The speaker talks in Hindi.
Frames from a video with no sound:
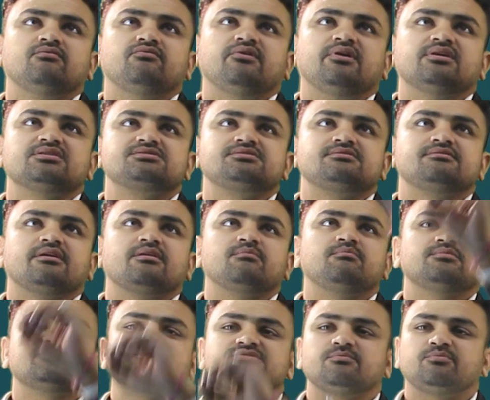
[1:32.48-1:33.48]
फर्स्ट
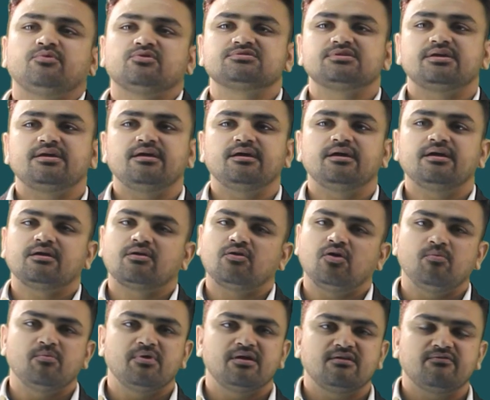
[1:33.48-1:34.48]
टर्म सपोज ए है
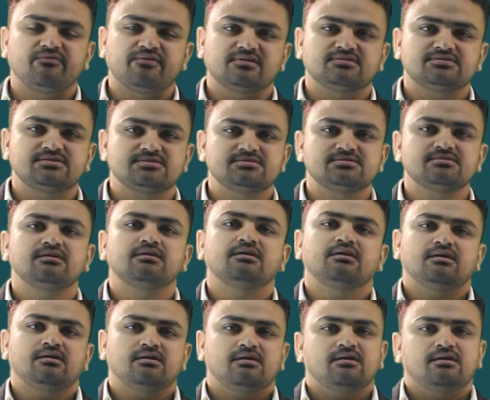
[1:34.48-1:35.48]
कॉमन डिफरेंस इज
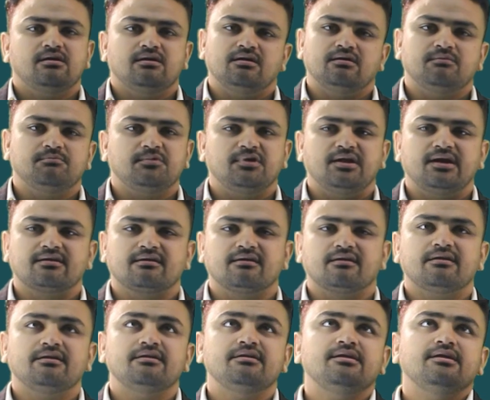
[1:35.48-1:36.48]
लेट
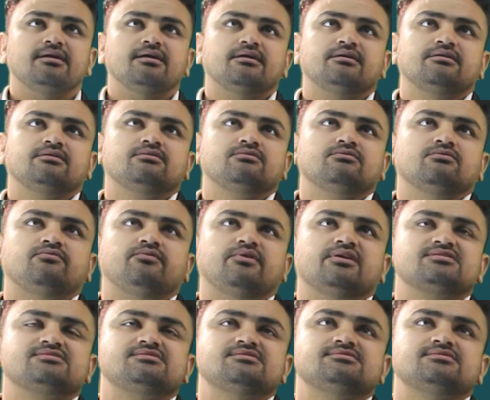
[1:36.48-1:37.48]
कर रहे हैं डी है तो
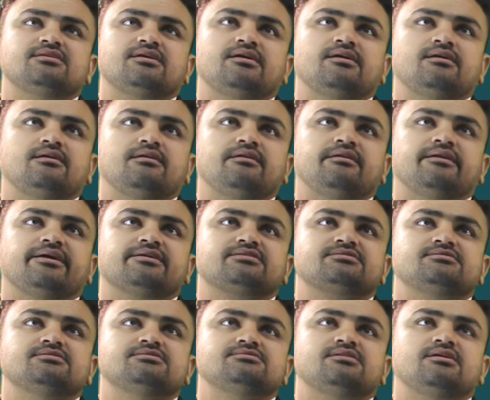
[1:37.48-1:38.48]
फर्स्ट इज ए
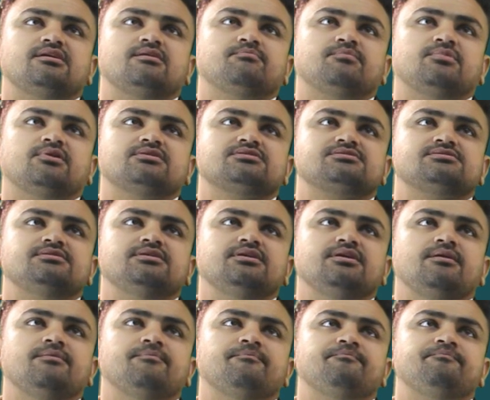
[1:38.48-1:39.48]
नेक्स्ट इज ए प्लस
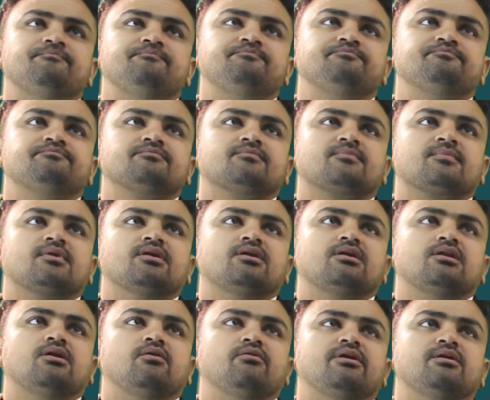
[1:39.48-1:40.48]
डी
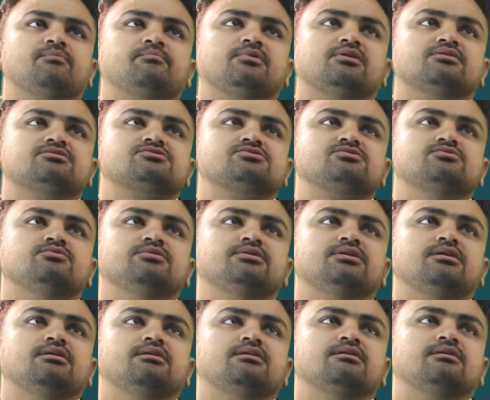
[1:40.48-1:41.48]
नाउ ए प्लस टू
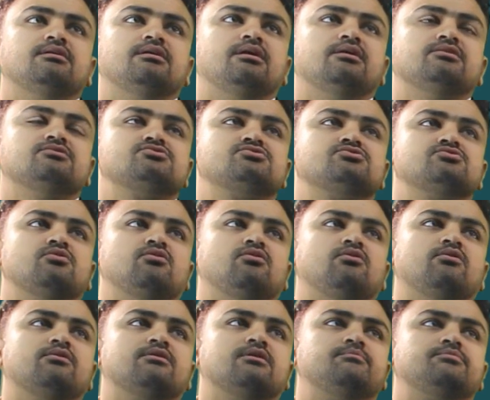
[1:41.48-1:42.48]
डी एंड सो
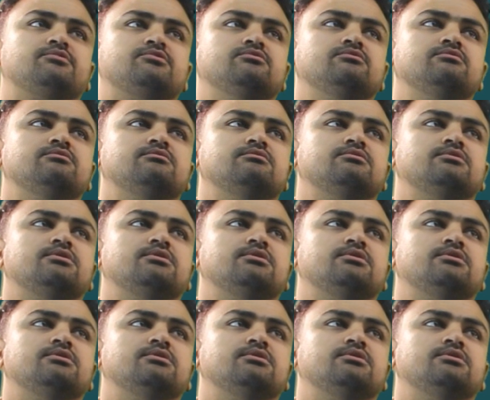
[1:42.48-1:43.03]
ऑन अप टू